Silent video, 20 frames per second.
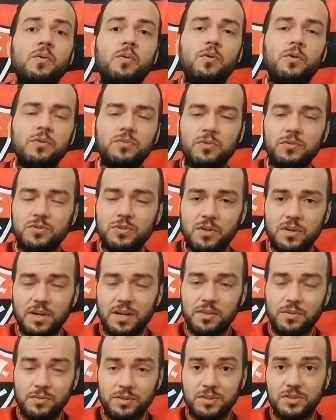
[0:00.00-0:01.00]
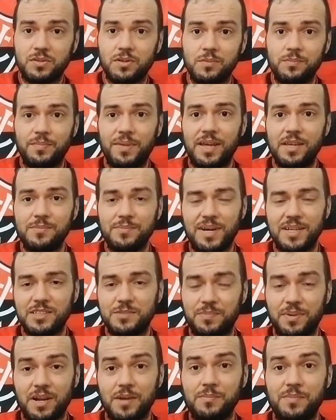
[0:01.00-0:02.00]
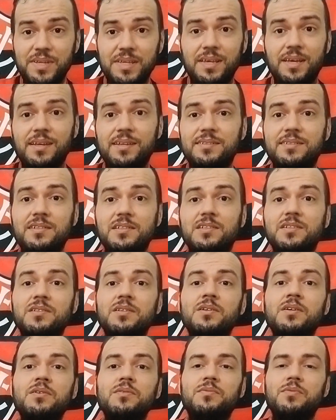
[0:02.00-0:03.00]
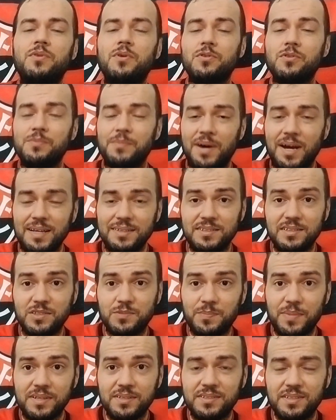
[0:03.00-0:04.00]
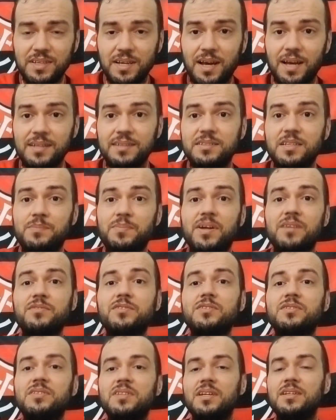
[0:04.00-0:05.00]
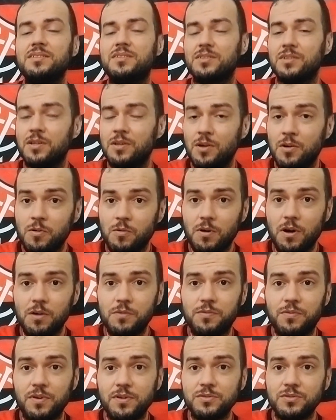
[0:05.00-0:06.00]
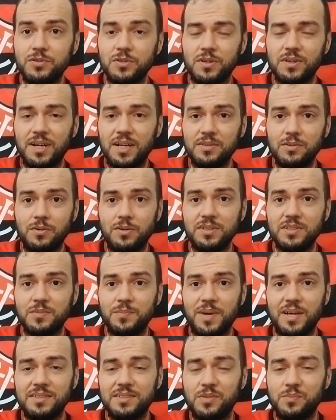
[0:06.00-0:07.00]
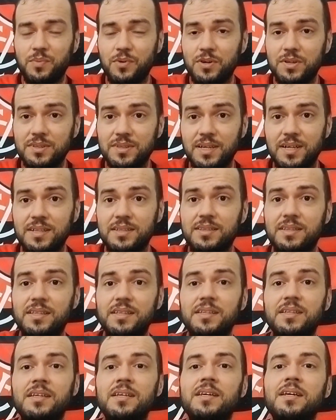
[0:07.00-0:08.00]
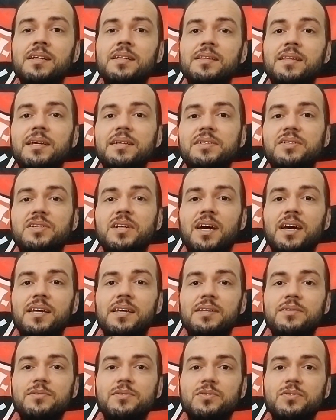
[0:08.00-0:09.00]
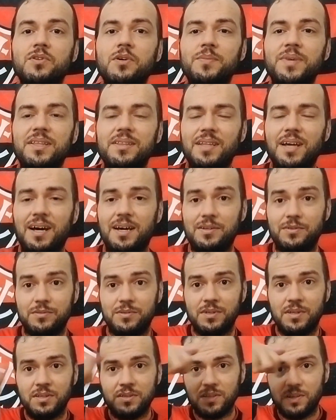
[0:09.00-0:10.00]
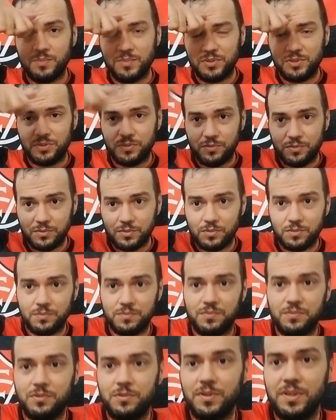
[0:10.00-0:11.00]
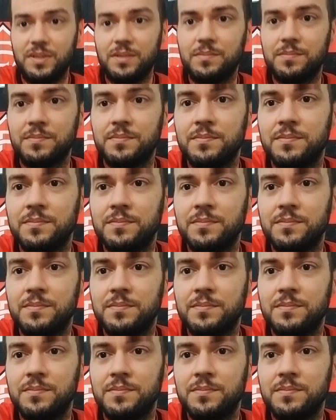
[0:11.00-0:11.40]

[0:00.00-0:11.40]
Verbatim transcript: outros jogadores também, mas para mim esses foram mais especiais. E para vocês, qual foi os jogadores mais importante? Deixa aí nos comentários. Tamo junto, fui.